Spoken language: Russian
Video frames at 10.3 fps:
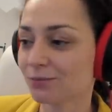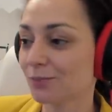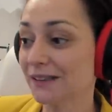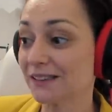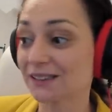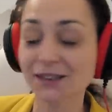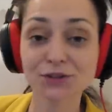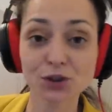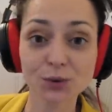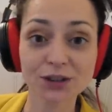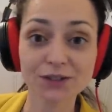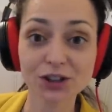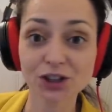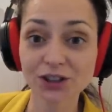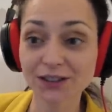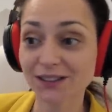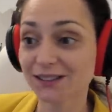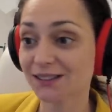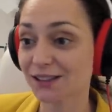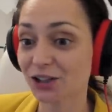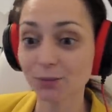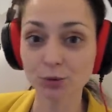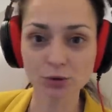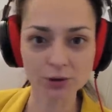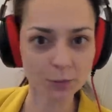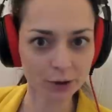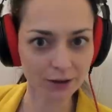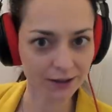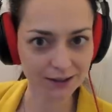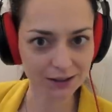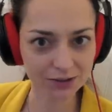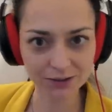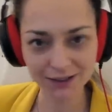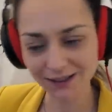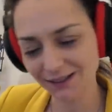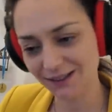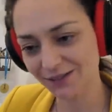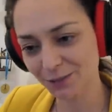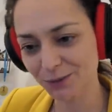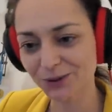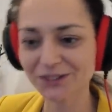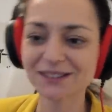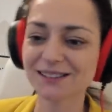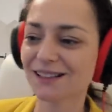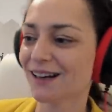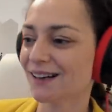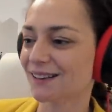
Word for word: Быстро все завершилось, не буду спойлерить результат, как вы просите.